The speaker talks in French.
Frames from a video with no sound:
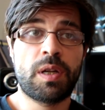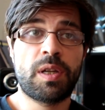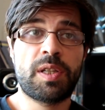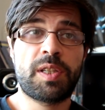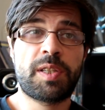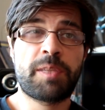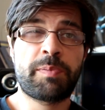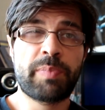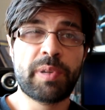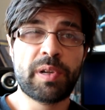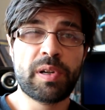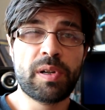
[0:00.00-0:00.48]

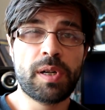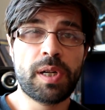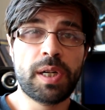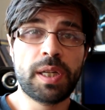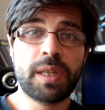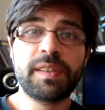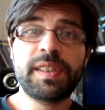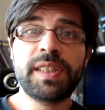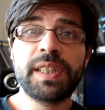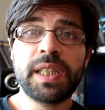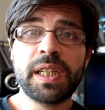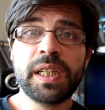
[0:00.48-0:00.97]
spoil
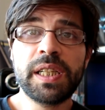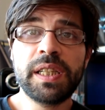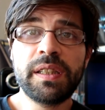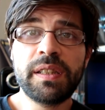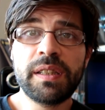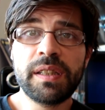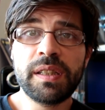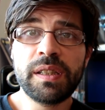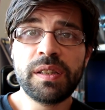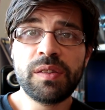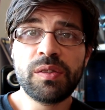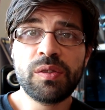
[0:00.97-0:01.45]

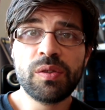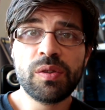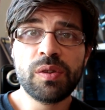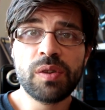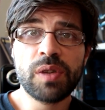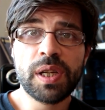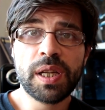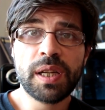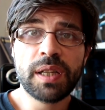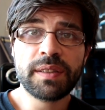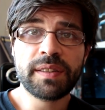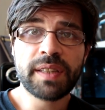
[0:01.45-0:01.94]
l'intégralité de
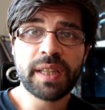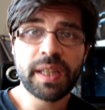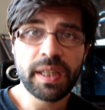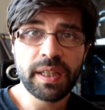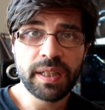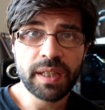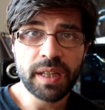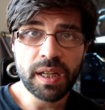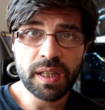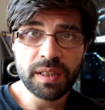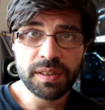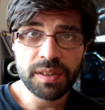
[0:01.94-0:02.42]
la
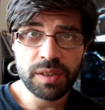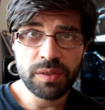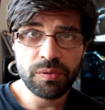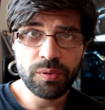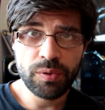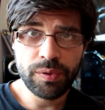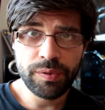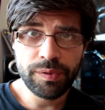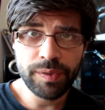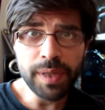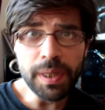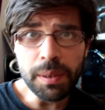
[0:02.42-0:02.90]
trigue narrative
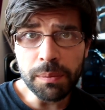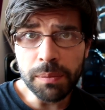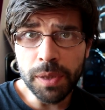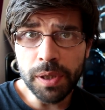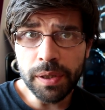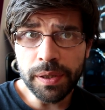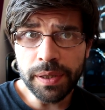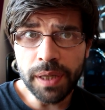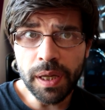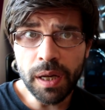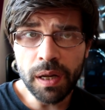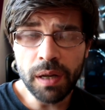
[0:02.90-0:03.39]
du
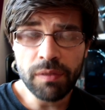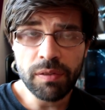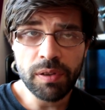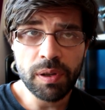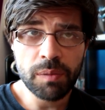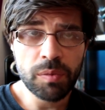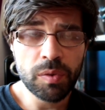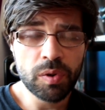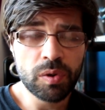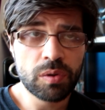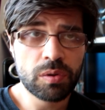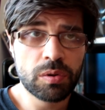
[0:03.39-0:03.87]
film. Il y a
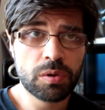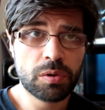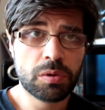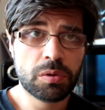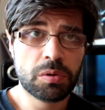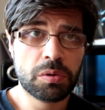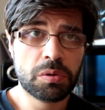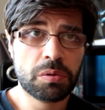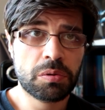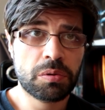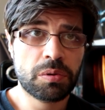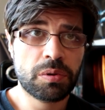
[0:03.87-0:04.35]
vraiment
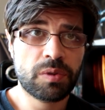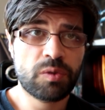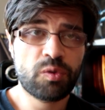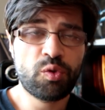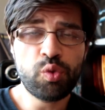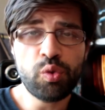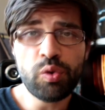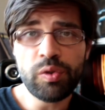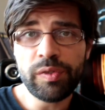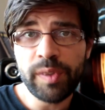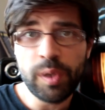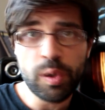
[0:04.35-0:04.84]
euh,
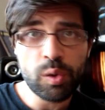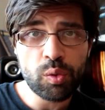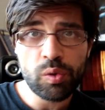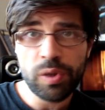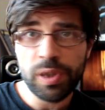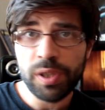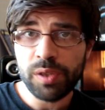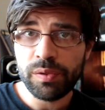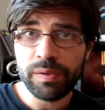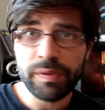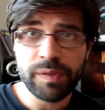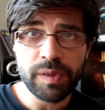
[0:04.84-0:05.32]
tout le
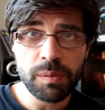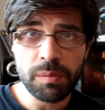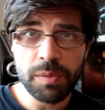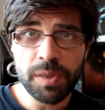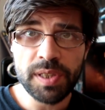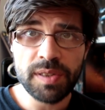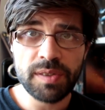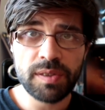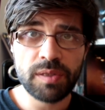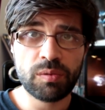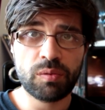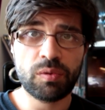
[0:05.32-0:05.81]
déroulé du film
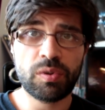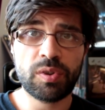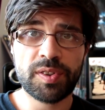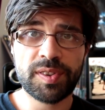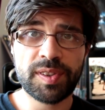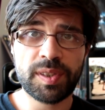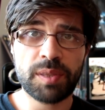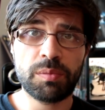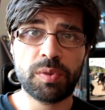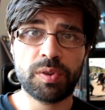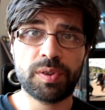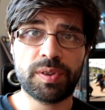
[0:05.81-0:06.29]
qui se déroule dans
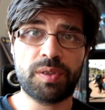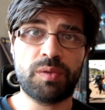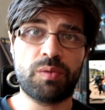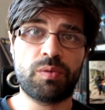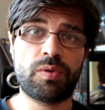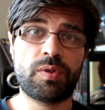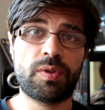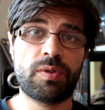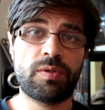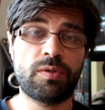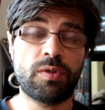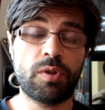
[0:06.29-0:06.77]
cette
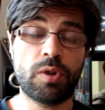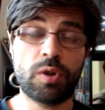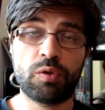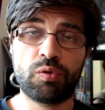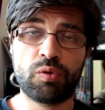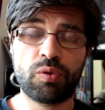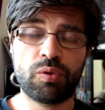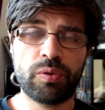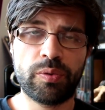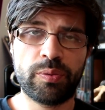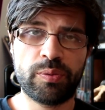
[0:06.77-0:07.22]
bande-annonce. C'est un tout